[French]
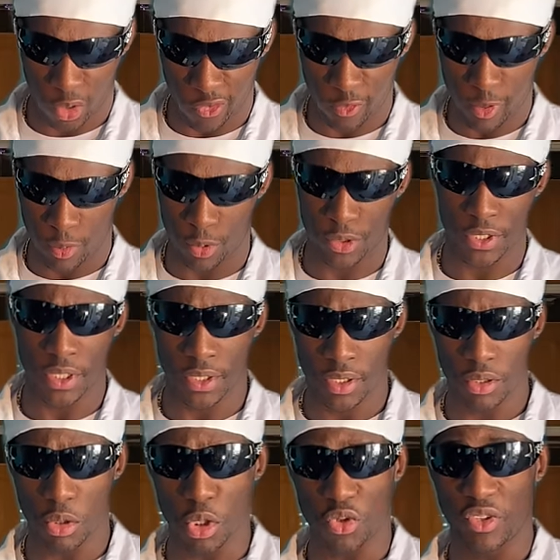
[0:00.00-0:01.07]
fais pas, petit.
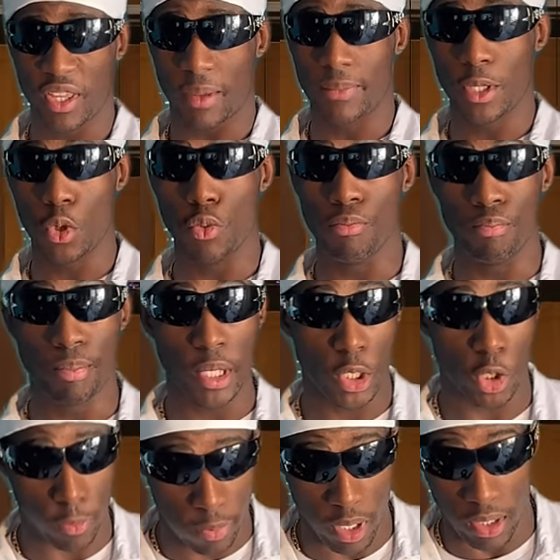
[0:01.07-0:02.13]
Je vais te ramener le
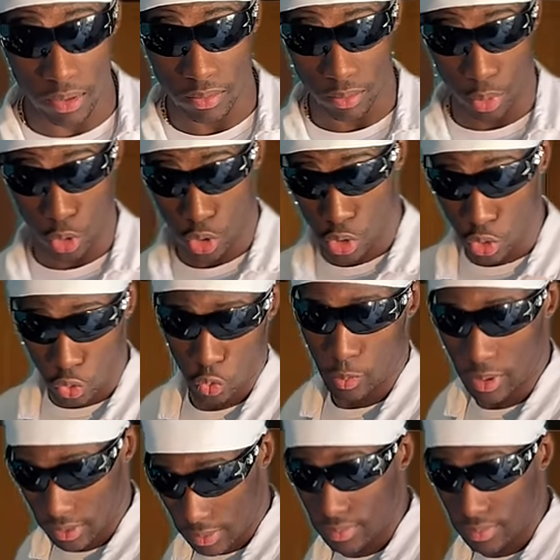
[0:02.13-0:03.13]
meilleur plat. Bouge surtout pas.